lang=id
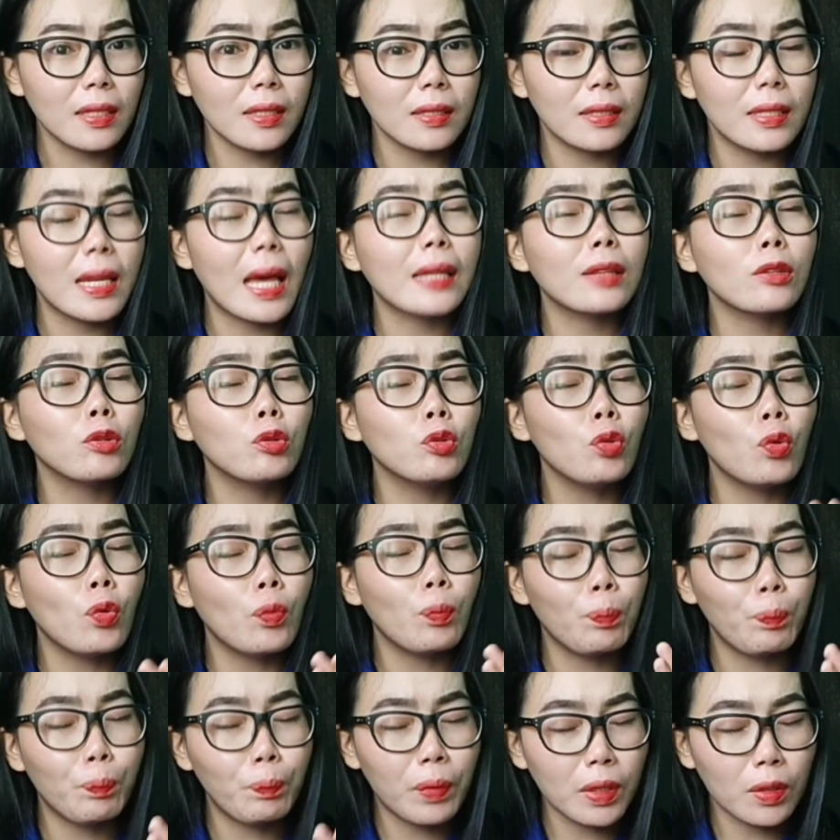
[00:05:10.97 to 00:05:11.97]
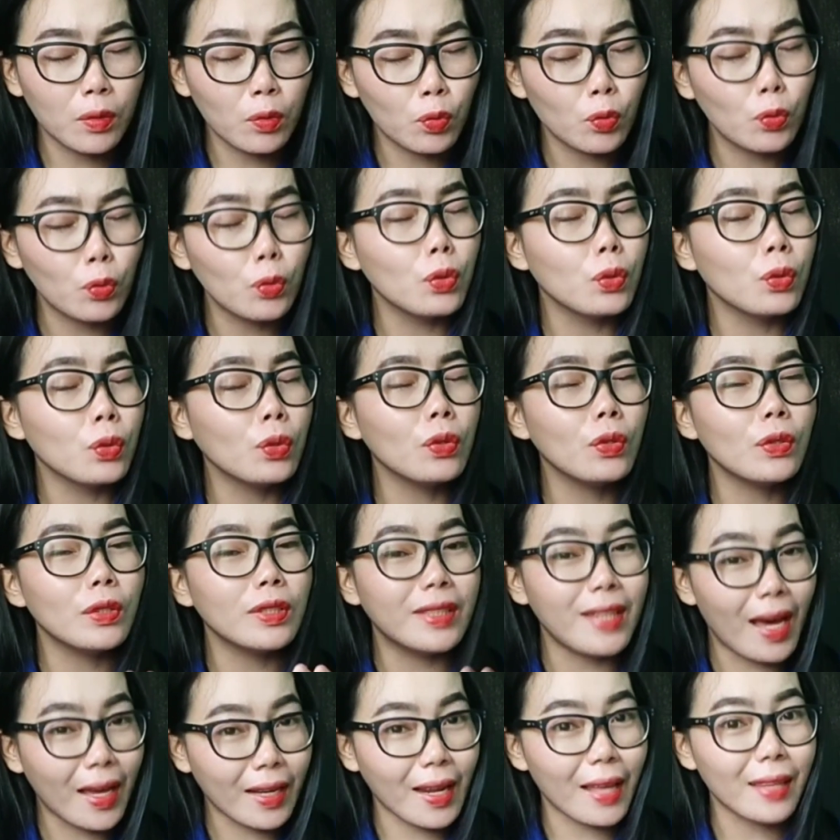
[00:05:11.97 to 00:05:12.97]
Datuk Penghulu
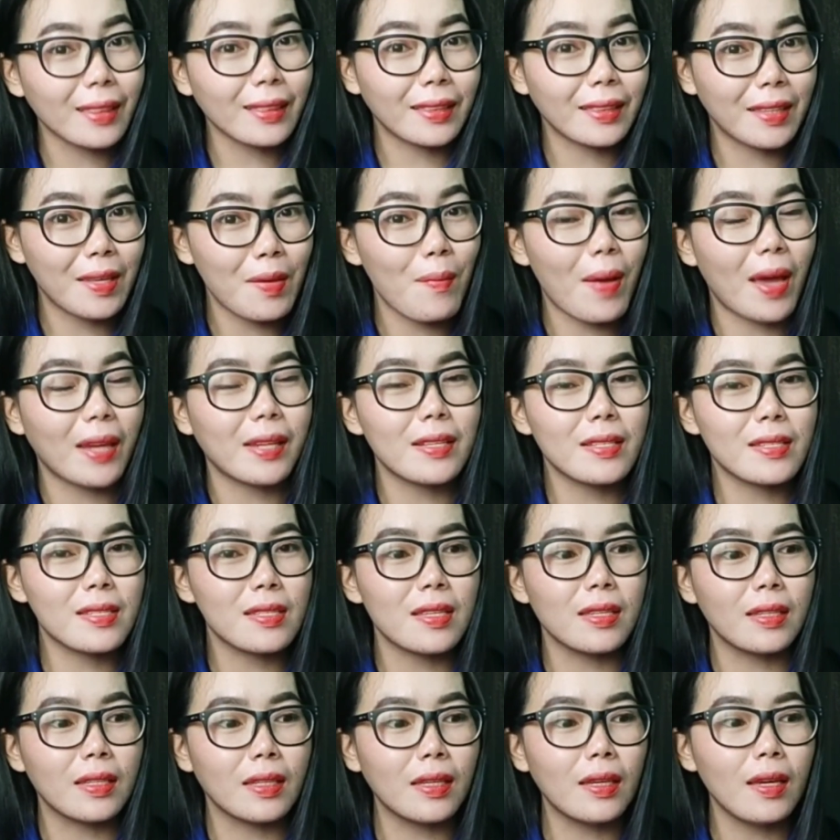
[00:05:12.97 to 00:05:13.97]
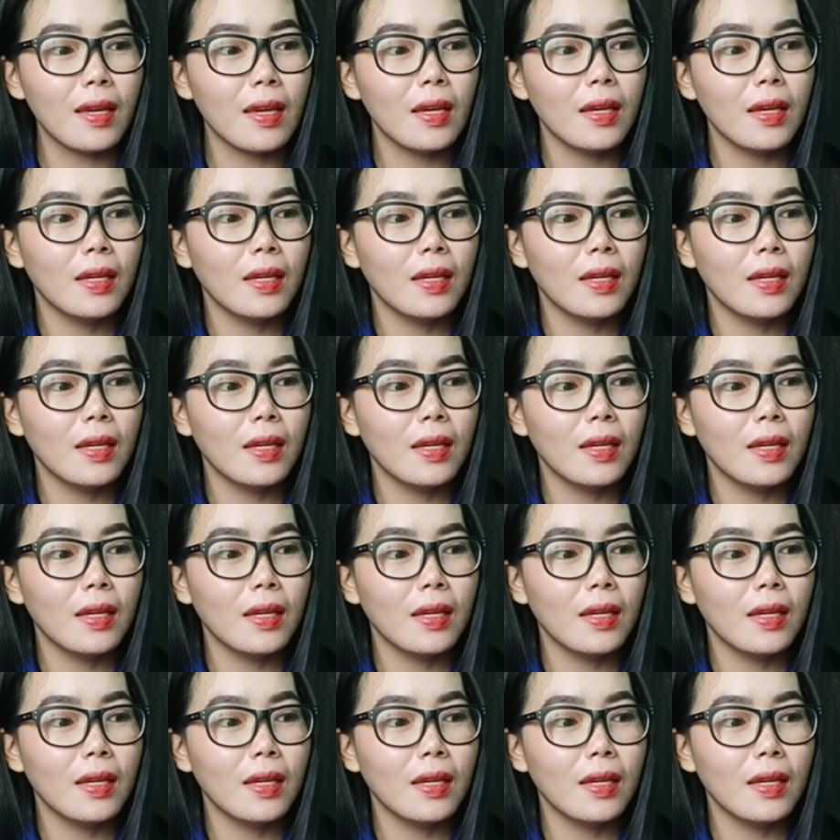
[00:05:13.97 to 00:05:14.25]
Darat Kimanis ini